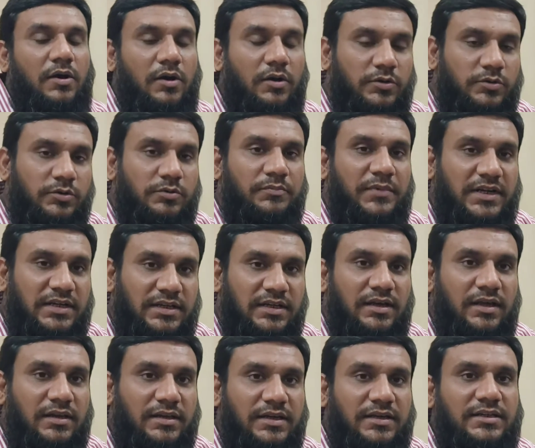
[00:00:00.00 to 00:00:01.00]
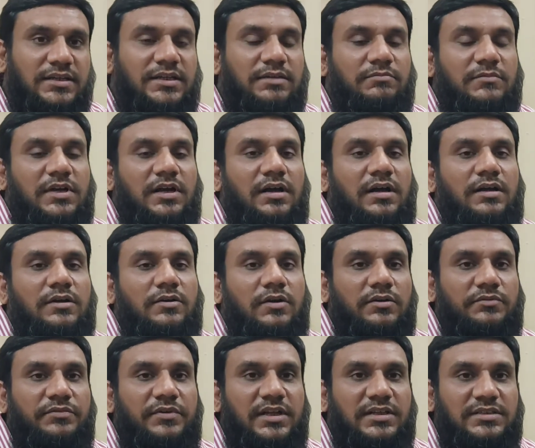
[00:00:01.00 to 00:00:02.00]
ऑटोमेटिकली टीम का
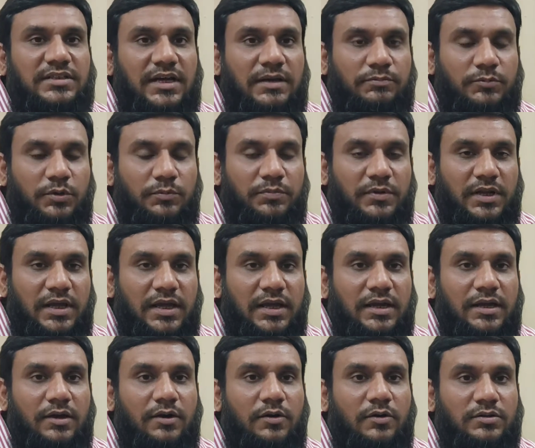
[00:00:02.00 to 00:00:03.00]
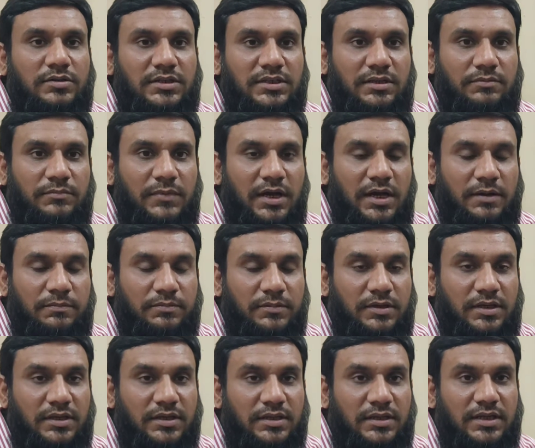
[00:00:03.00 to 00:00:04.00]
कॉन्फिडेंस आपके ऊपर आएगा और टीम
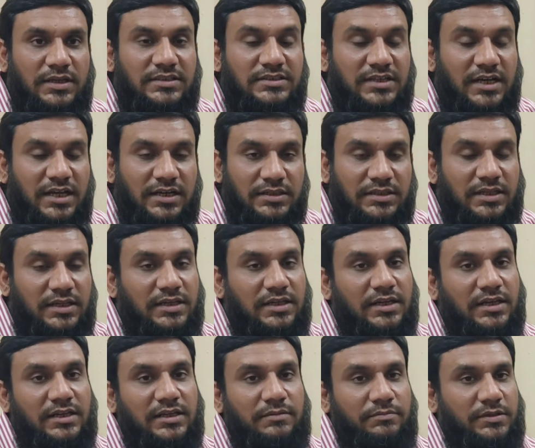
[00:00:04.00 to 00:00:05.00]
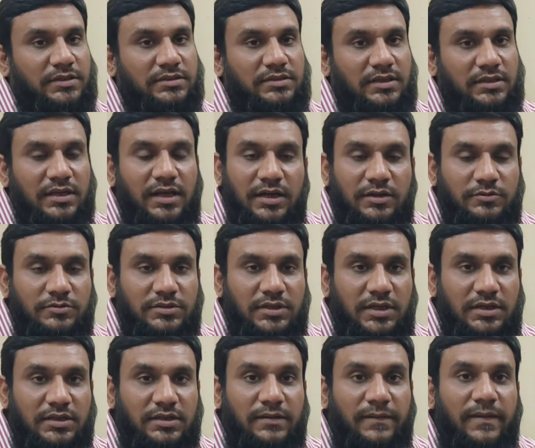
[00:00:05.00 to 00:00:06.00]
आपके लिए जान देने के लिए भी तैयार हो
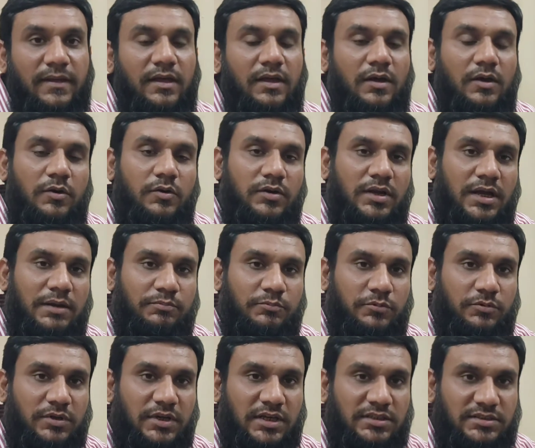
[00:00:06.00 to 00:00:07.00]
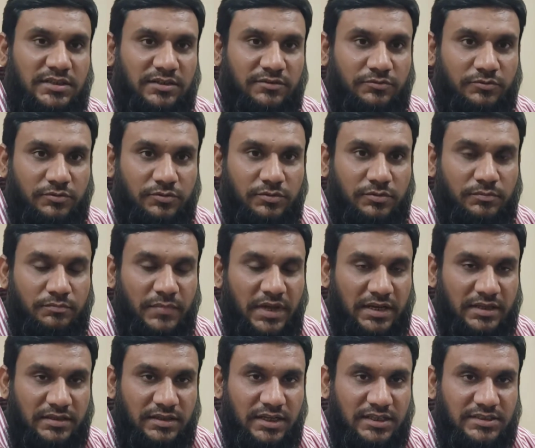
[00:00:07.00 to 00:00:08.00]
जाएगी और आपको ना सिर्फ वो
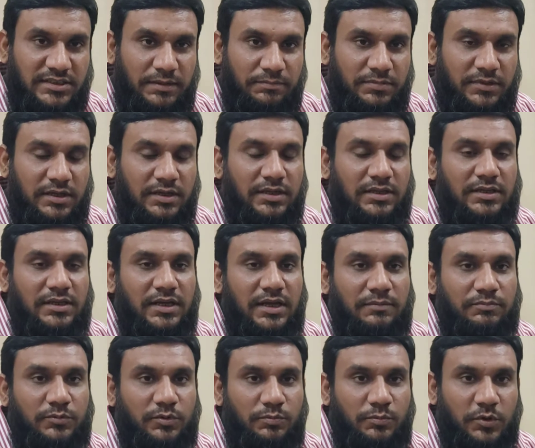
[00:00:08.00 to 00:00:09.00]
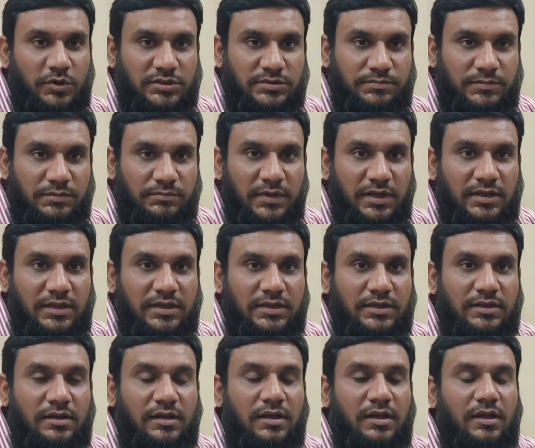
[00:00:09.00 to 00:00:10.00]
मैनेजर एक्सेप्ट करेगी आपको बॉस भी
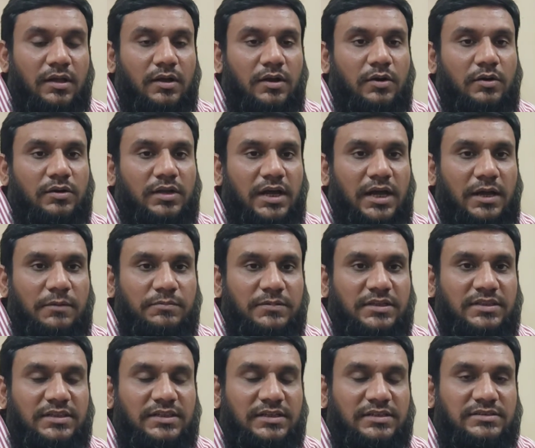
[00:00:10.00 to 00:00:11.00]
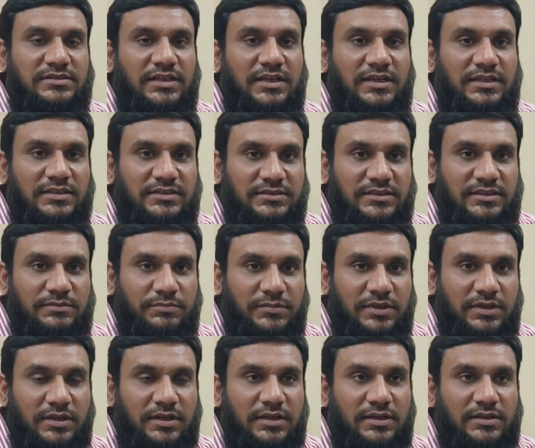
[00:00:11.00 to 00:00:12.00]
मानेगी और आपकी दिल से इज्जत भी
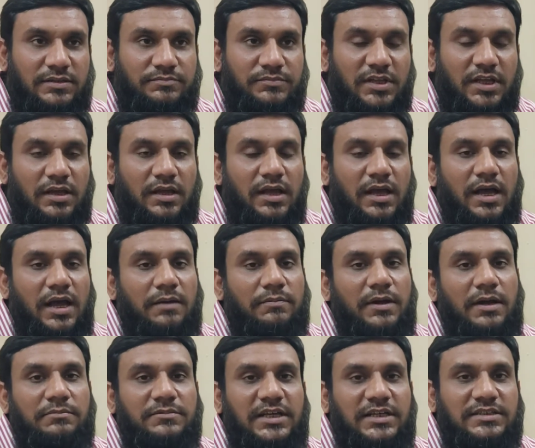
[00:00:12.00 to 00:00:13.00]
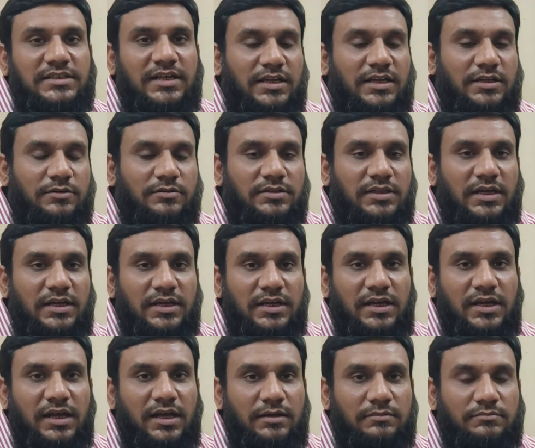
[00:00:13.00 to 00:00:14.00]
करेगी अब हम ये रहे होते हैं
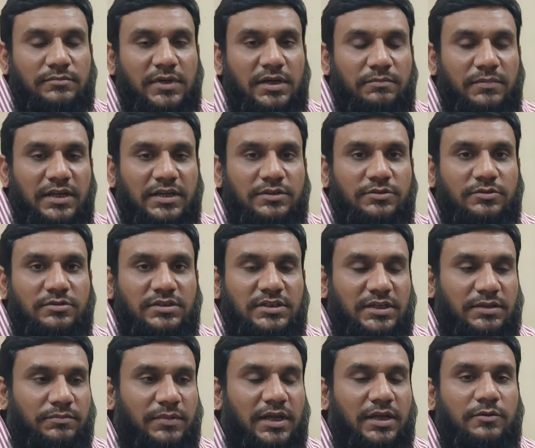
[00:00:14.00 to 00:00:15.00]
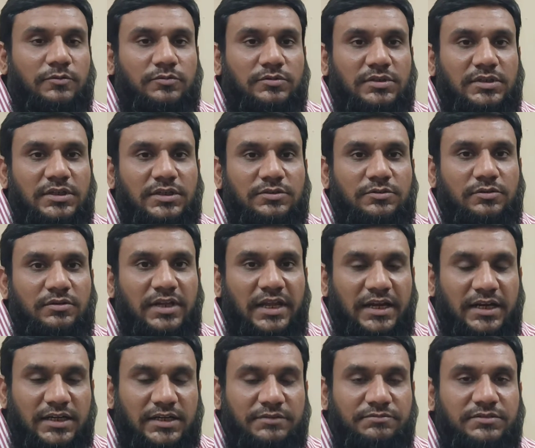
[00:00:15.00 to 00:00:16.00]
कि हम हमारी जो टीम है उनकी जो
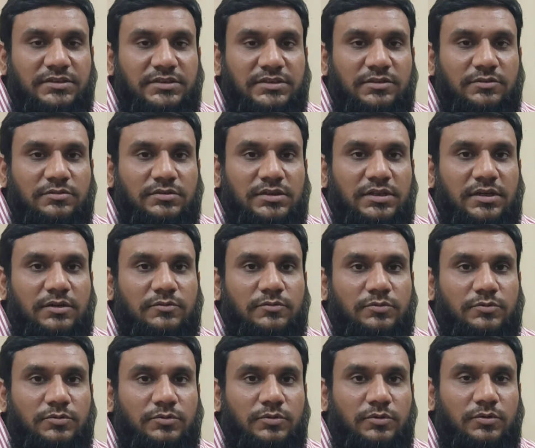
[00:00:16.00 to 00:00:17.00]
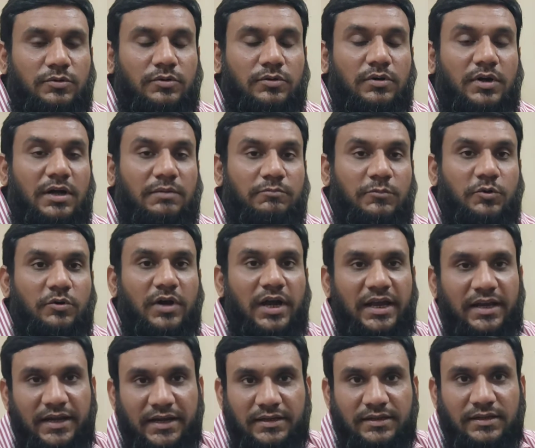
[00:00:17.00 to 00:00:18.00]
नेगेटिव चीज़ें होती हैं उनको हम लोग
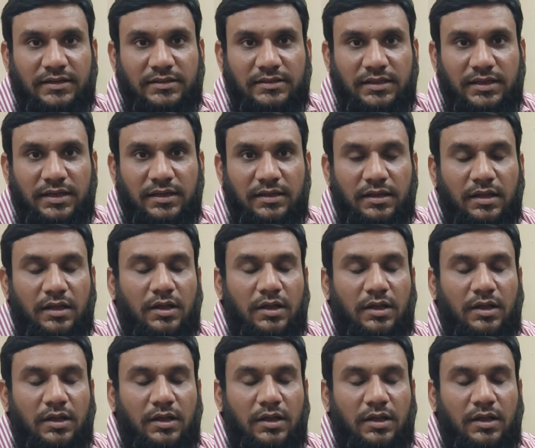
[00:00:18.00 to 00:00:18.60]
हाईलाइट करते हैं